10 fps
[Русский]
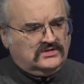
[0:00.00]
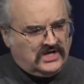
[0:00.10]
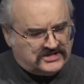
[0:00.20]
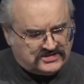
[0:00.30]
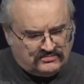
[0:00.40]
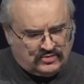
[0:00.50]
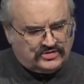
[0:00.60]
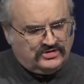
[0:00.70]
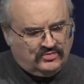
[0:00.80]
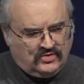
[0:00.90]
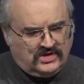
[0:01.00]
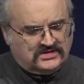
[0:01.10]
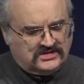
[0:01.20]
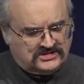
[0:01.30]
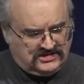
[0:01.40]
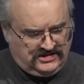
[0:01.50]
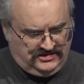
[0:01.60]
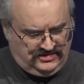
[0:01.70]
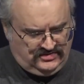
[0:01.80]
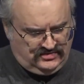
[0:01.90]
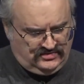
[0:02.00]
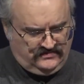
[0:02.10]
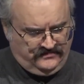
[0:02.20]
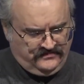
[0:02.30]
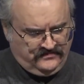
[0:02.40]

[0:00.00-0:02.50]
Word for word: нашему к Нему отношению,